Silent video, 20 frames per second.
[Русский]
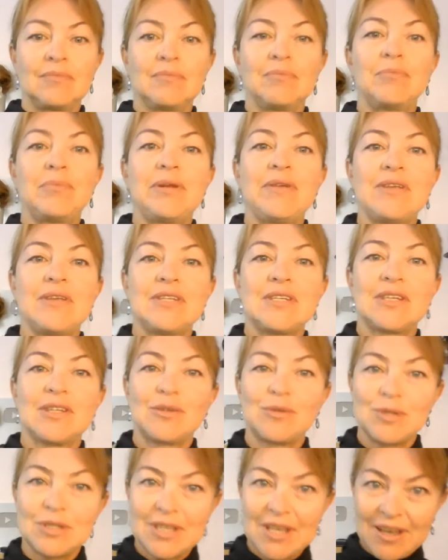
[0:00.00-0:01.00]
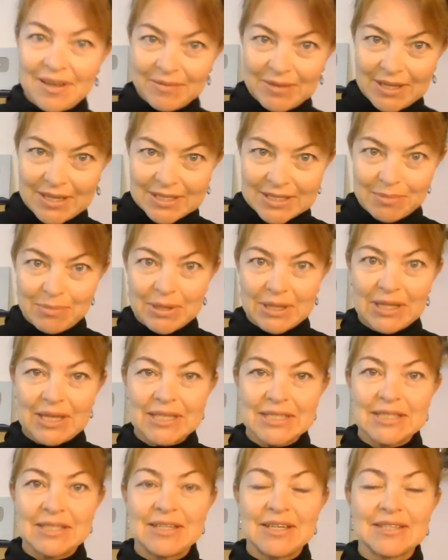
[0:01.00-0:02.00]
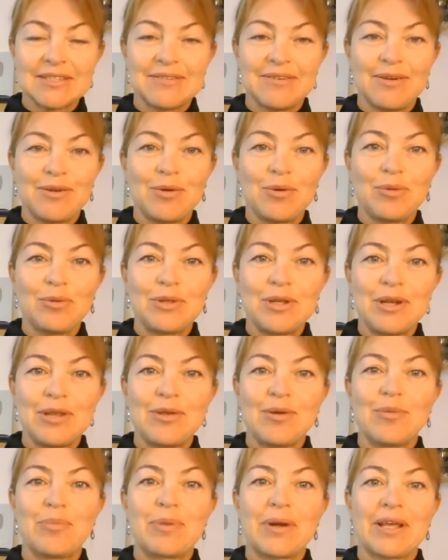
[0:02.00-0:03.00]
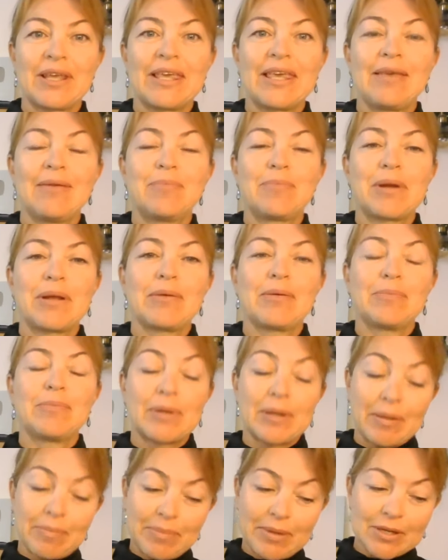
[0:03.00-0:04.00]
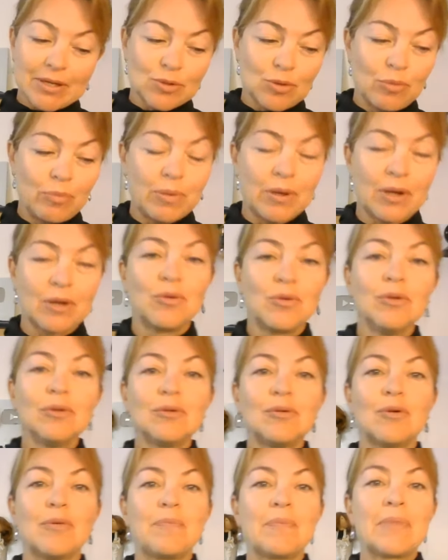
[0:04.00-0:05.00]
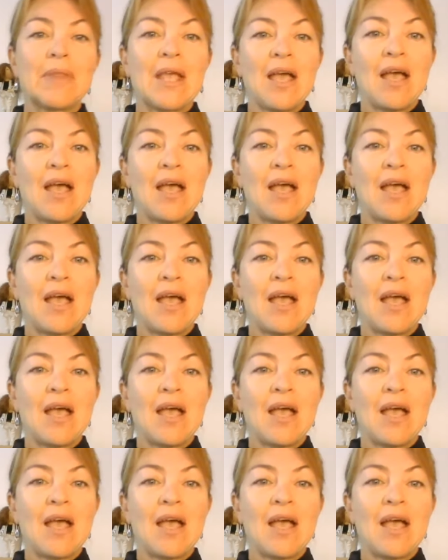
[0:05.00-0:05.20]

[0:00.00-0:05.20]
Приветики, друзья! Я собралась на свою утреннюю пробежку, прогулку.